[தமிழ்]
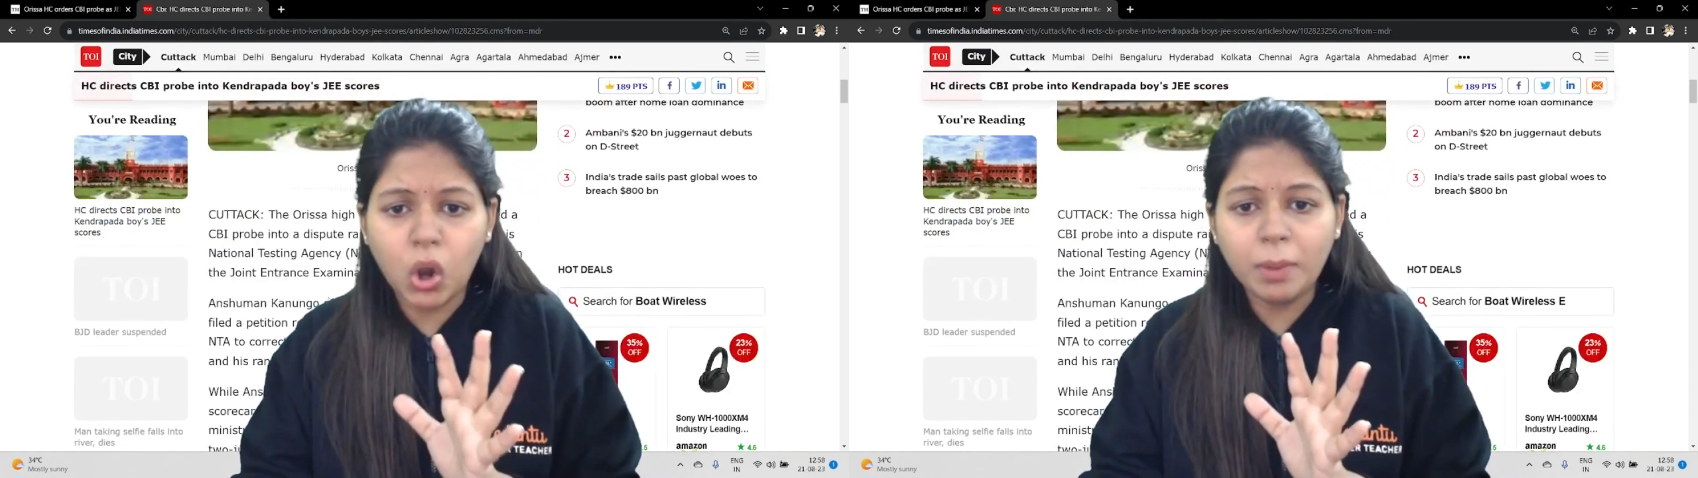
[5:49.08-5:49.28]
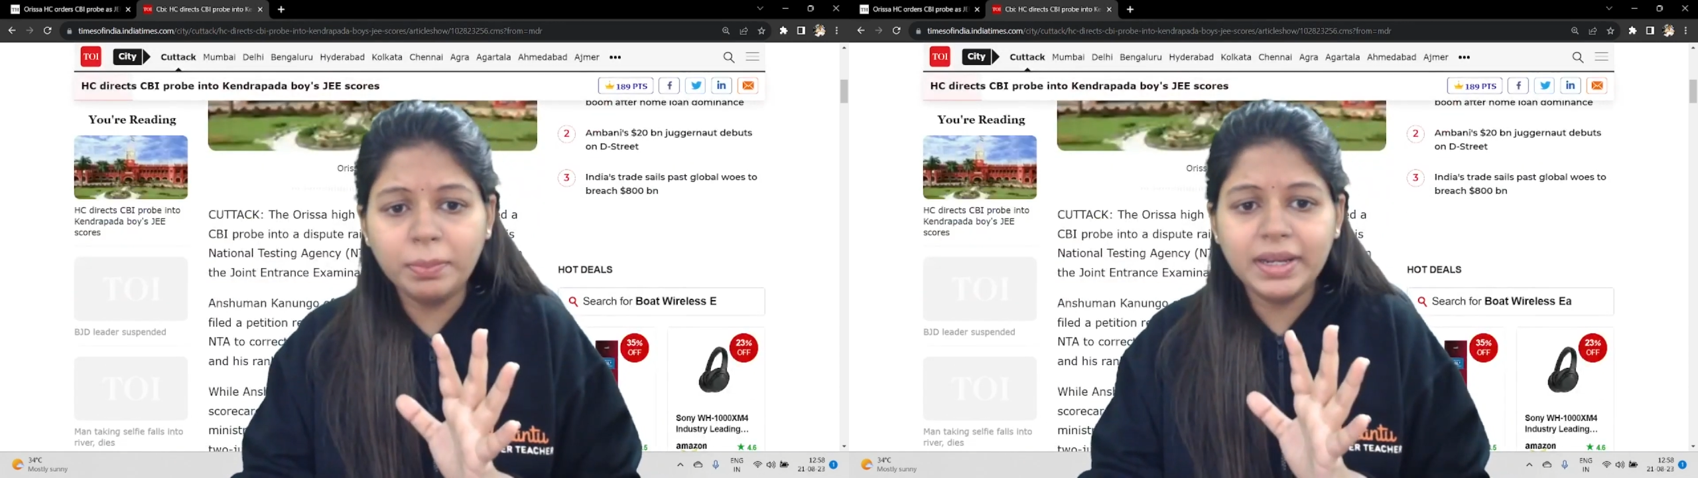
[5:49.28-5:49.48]

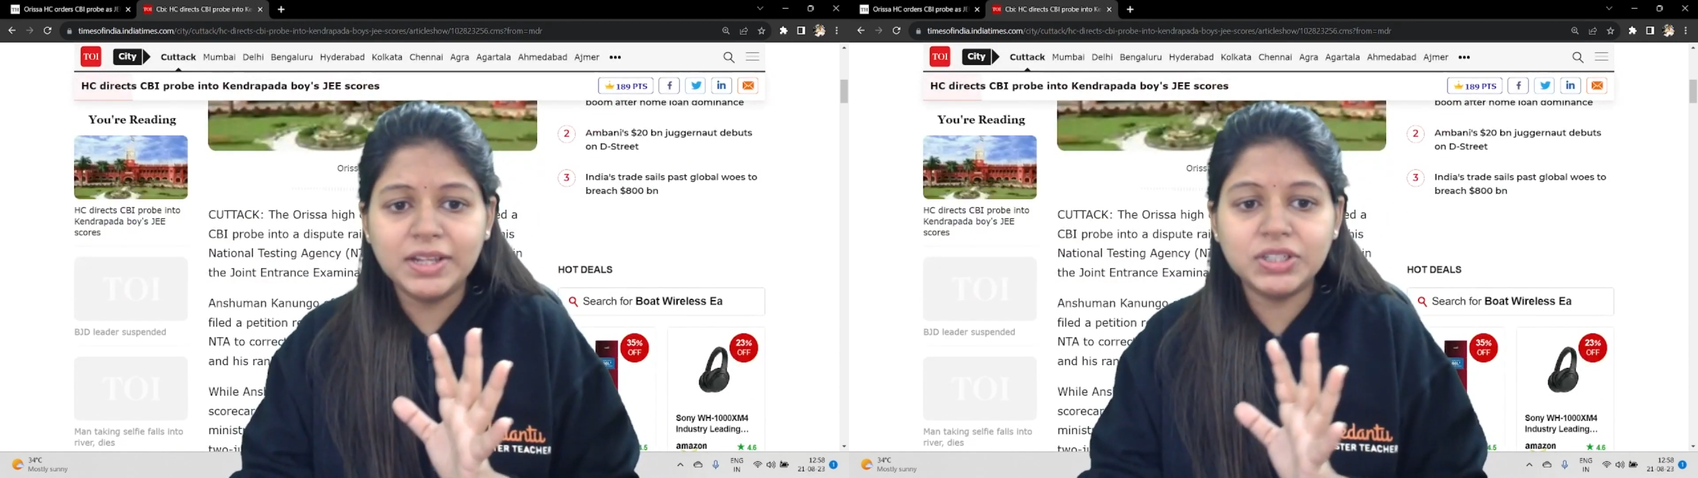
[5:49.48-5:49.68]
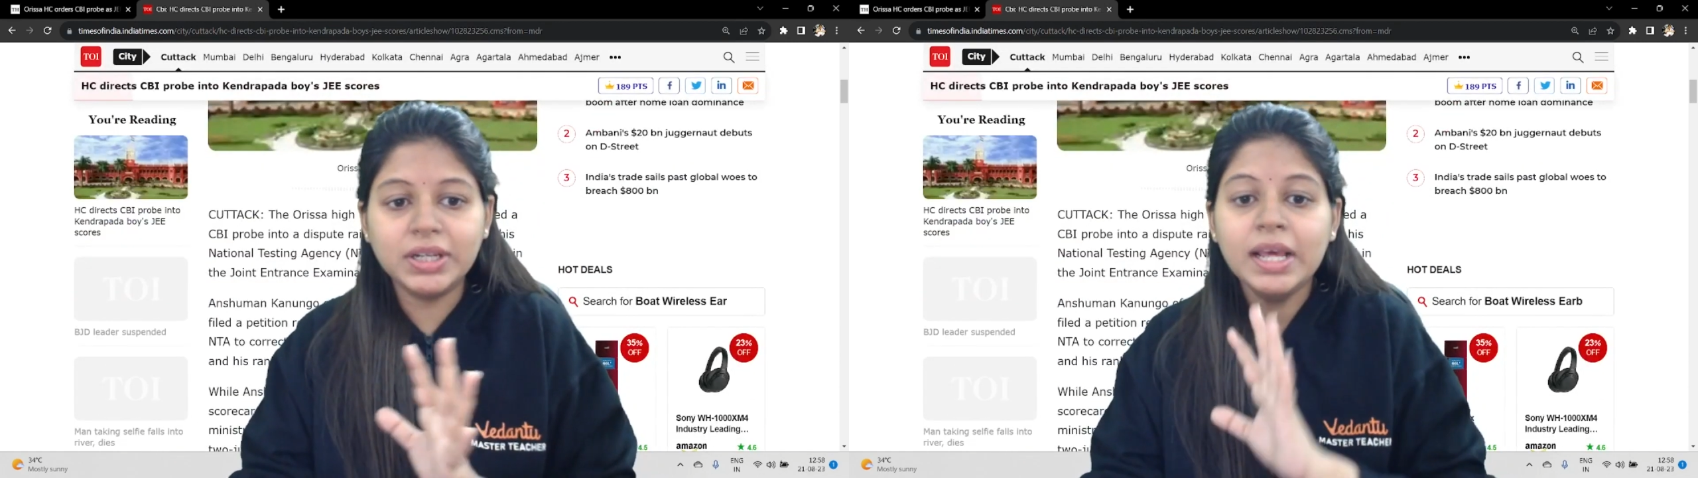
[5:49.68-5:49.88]

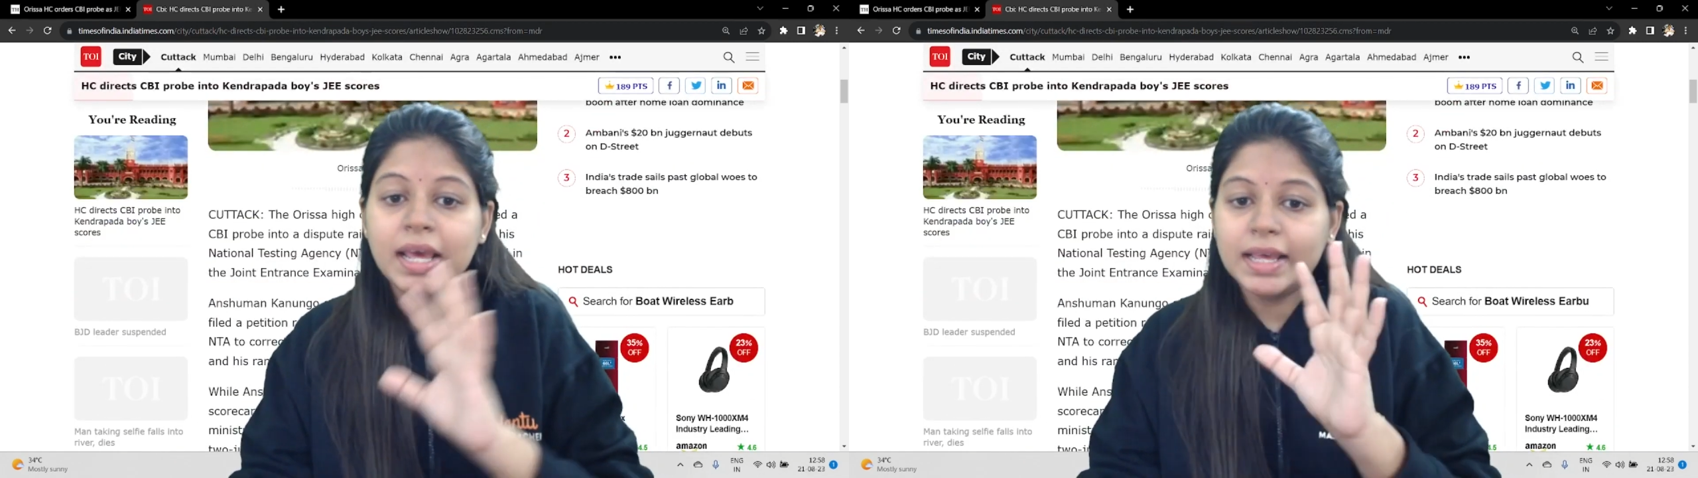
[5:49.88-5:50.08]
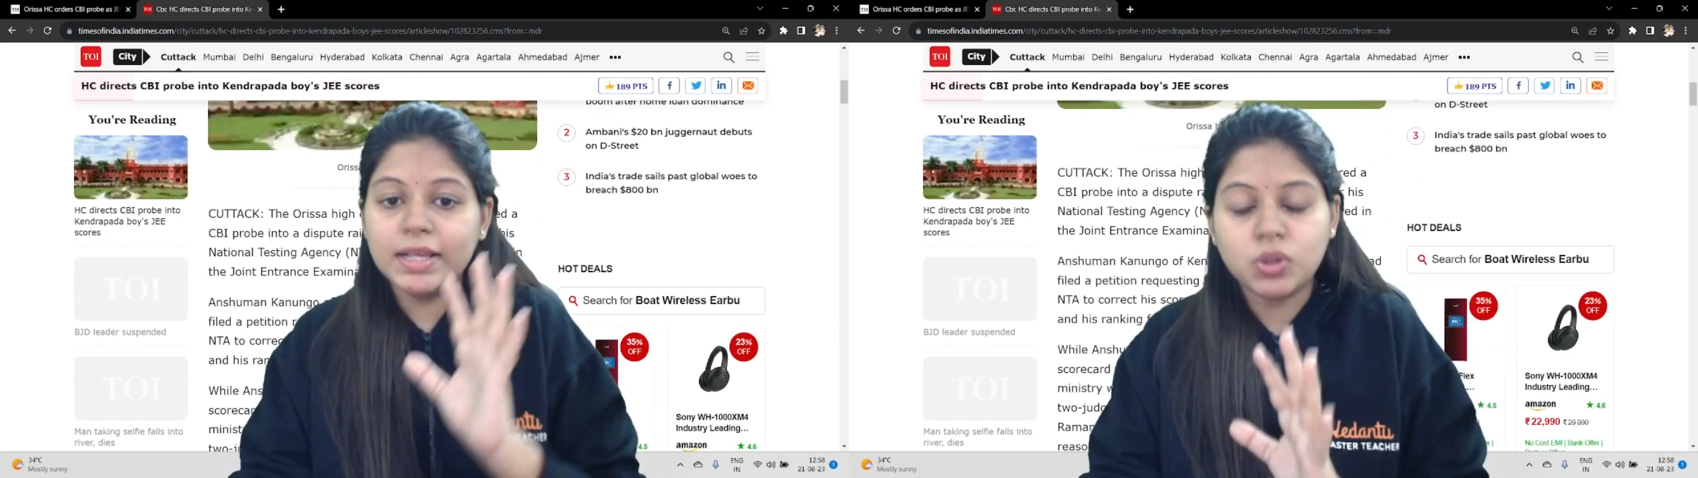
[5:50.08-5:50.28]
காம்பினேஷன்
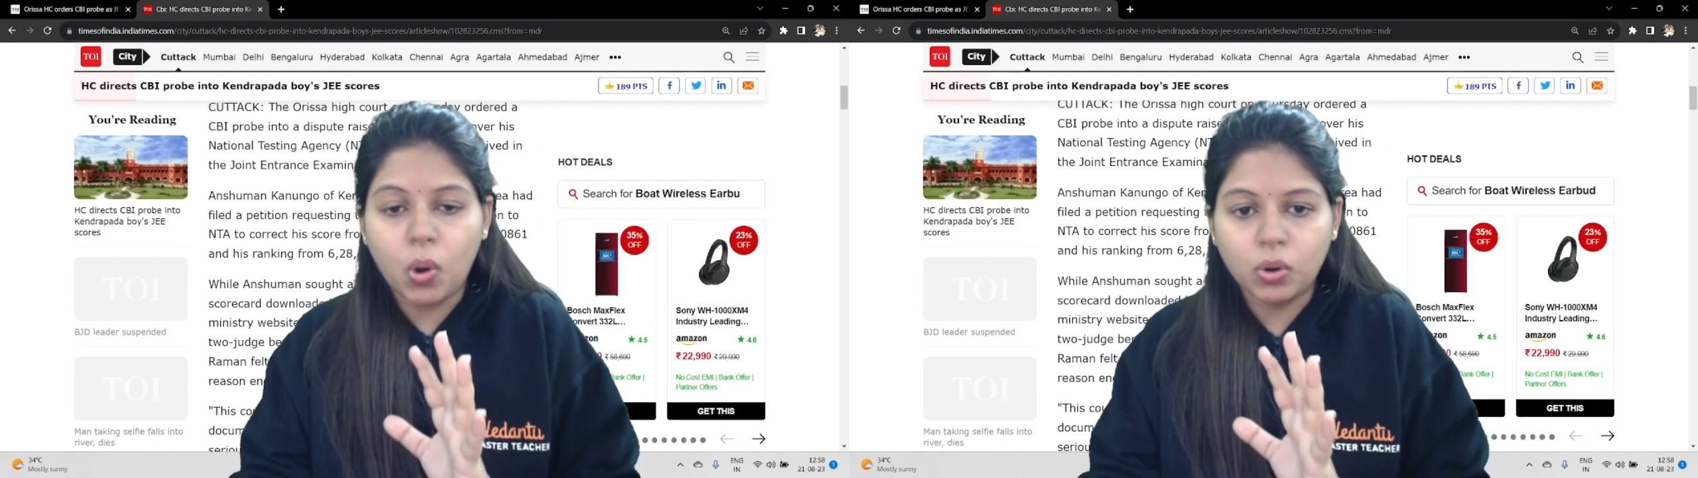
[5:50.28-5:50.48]
இஸ்